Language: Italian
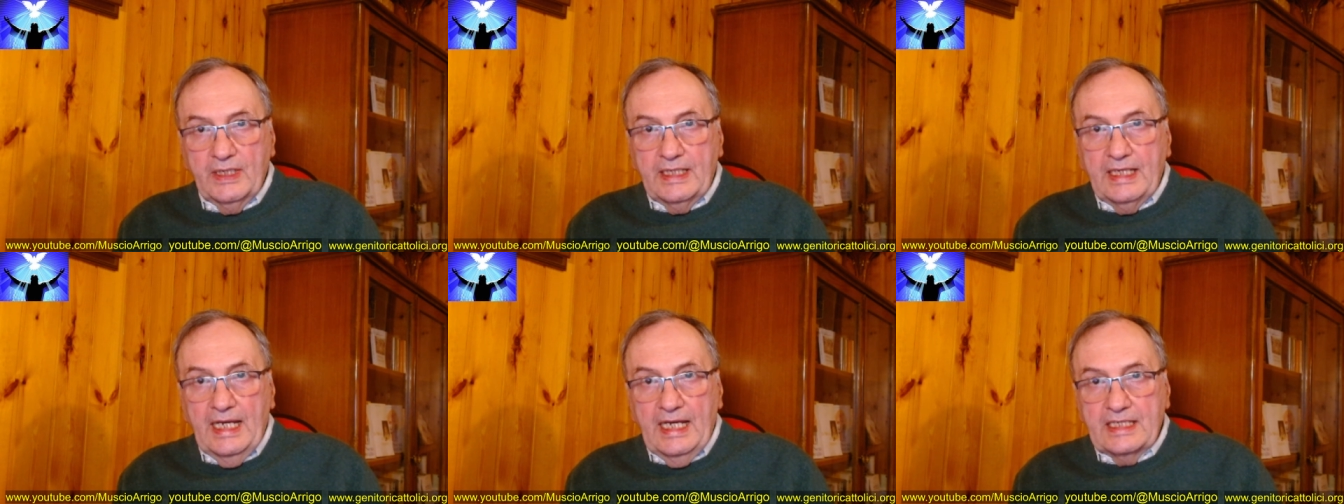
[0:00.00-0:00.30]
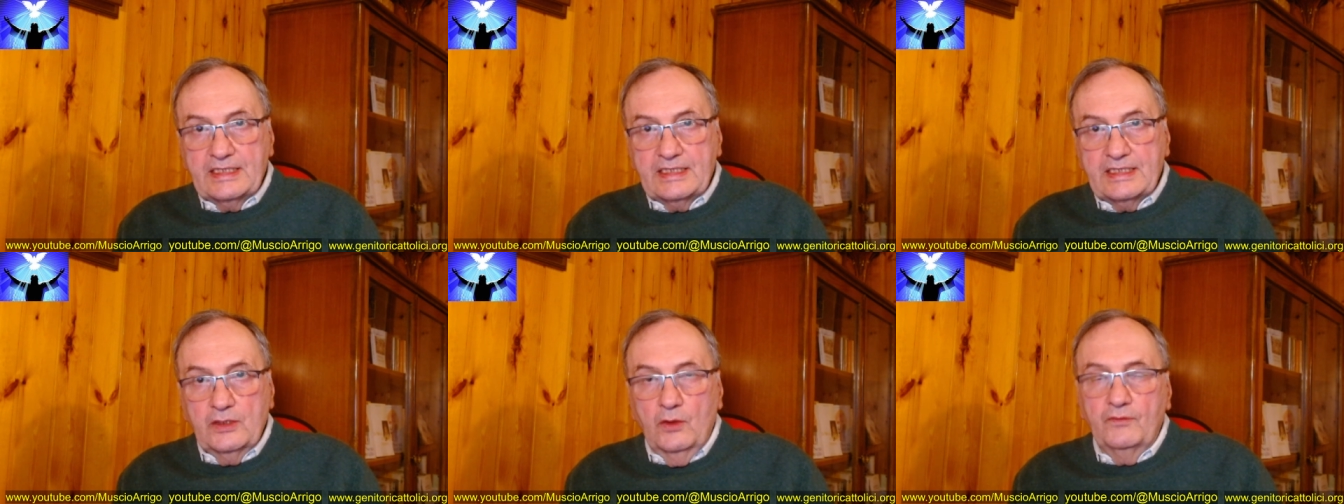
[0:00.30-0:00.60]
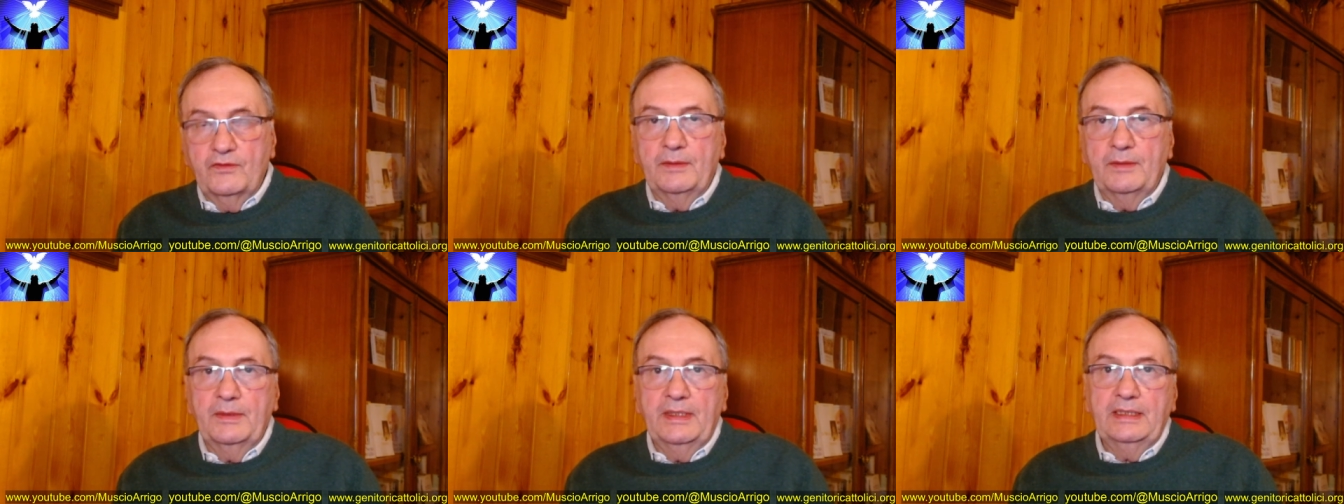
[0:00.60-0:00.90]
casi
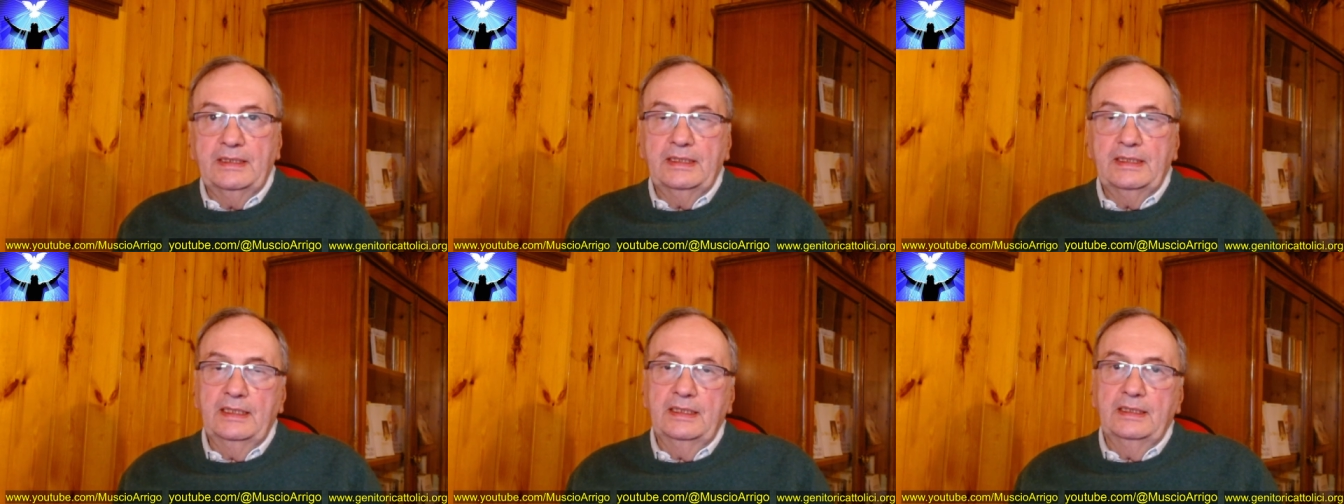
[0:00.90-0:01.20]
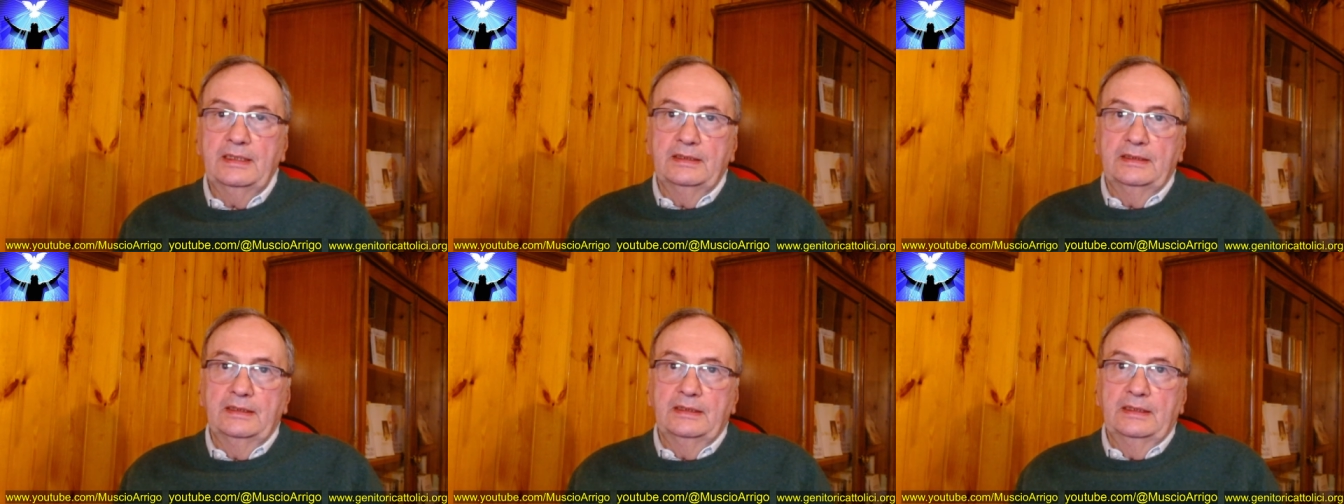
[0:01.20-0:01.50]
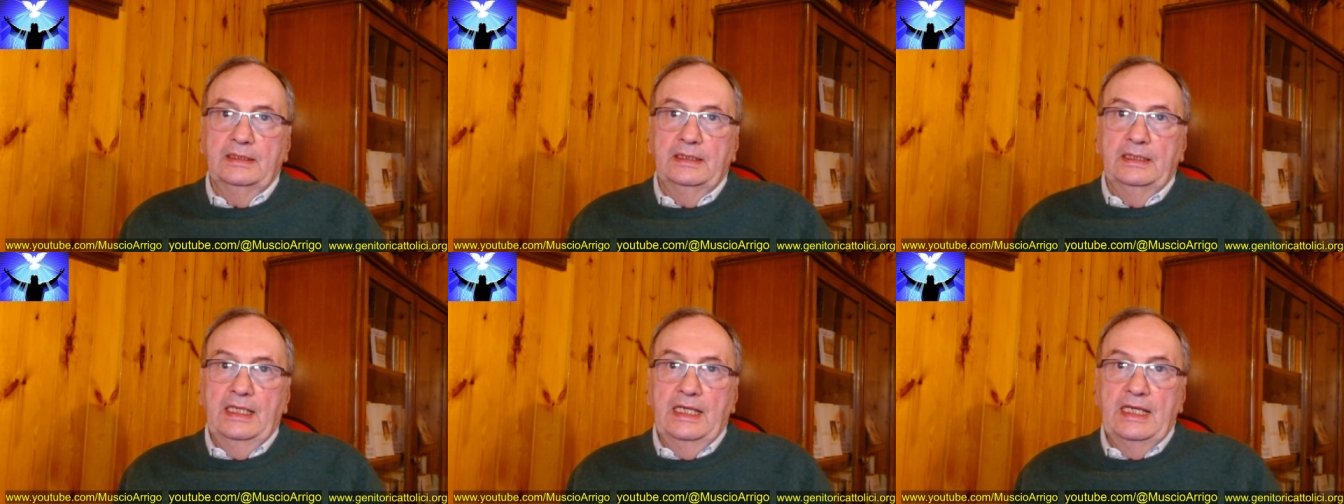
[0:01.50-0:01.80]
ovviamente
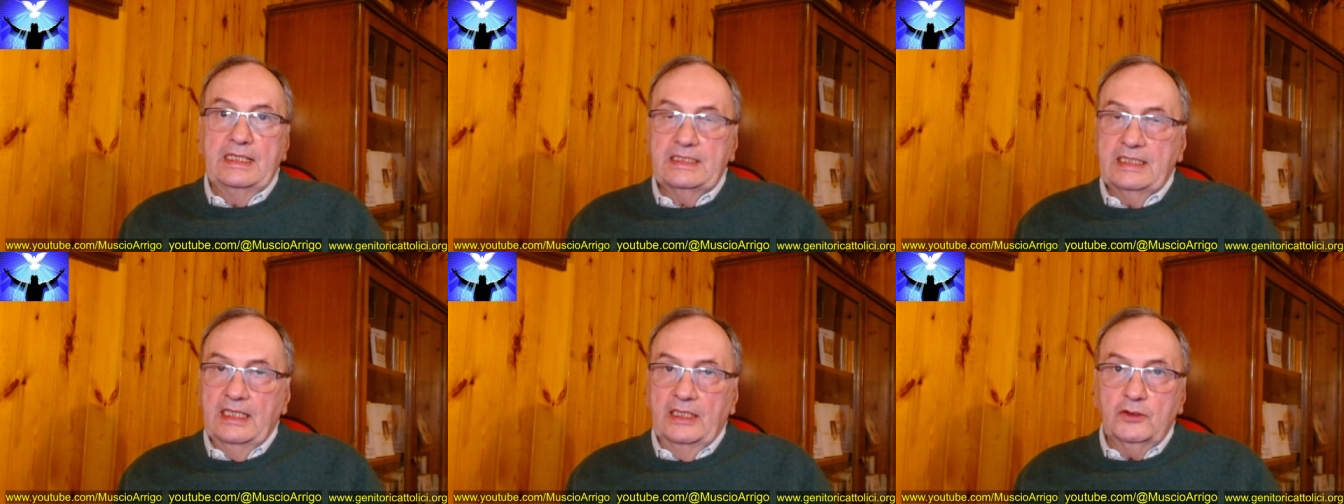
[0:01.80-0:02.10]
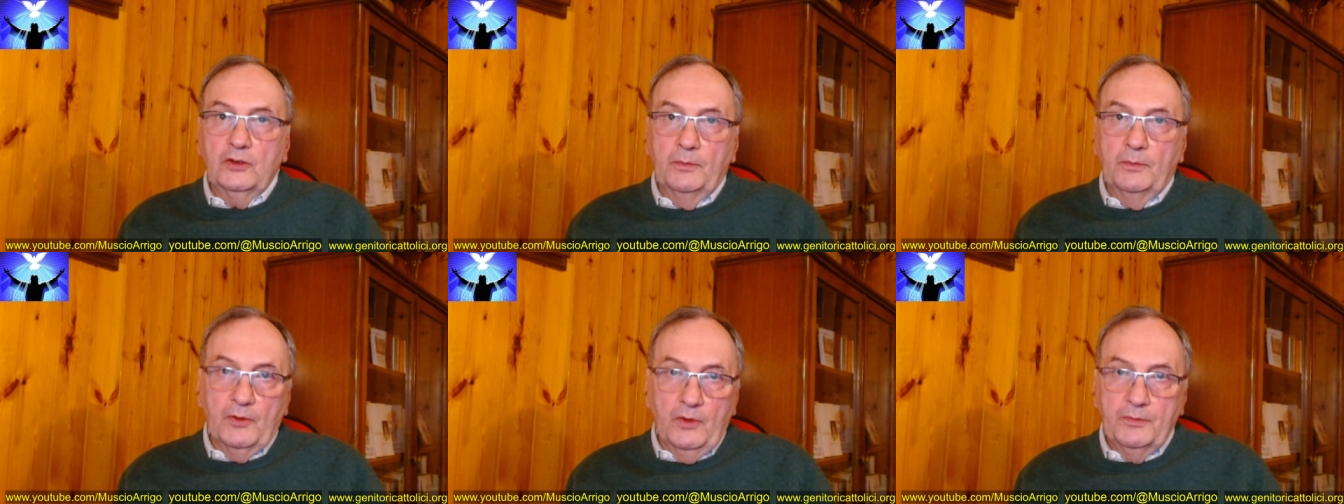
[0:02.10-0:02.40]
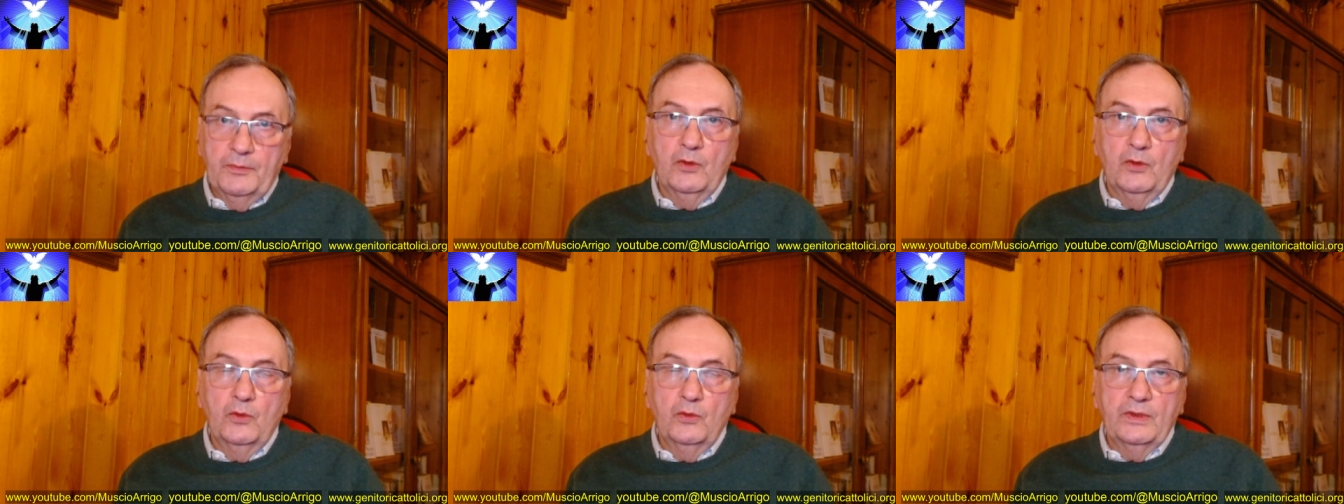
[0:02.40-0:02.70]
è stato
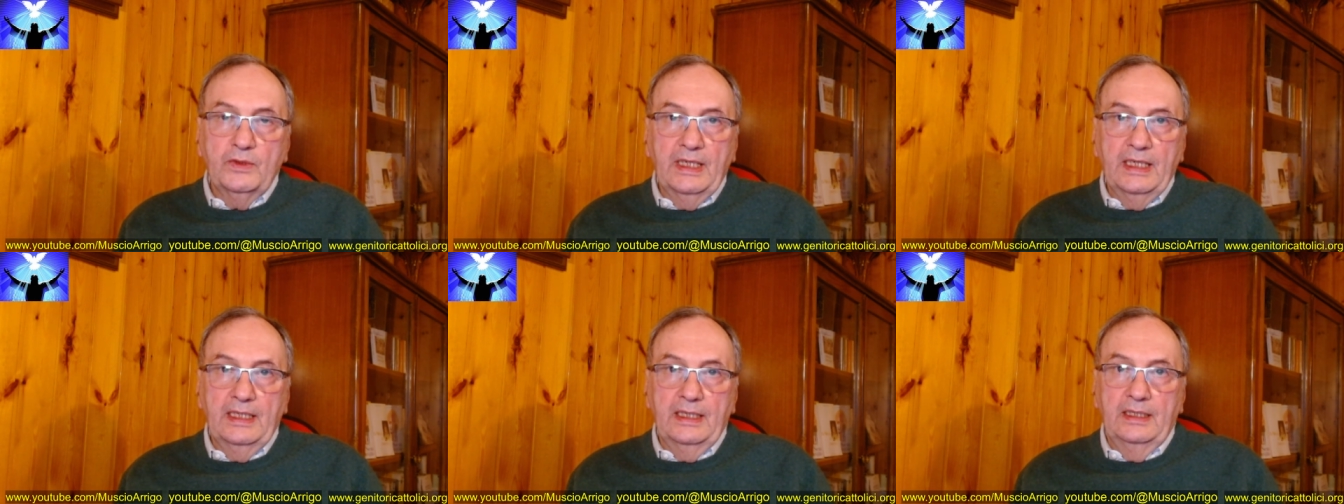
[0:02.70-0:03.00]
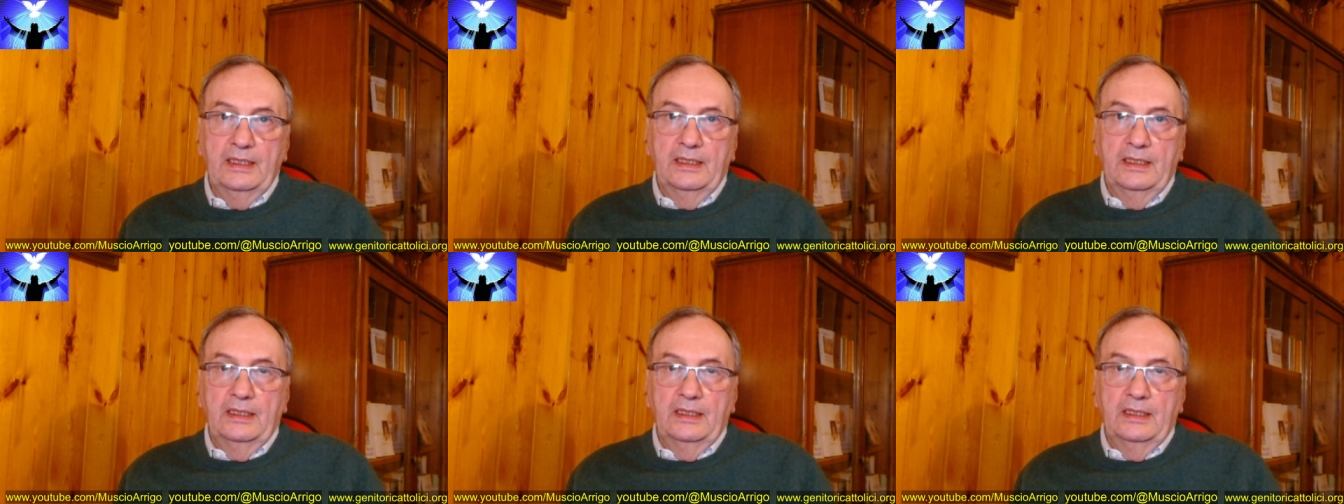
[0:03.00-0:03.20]
proprio una,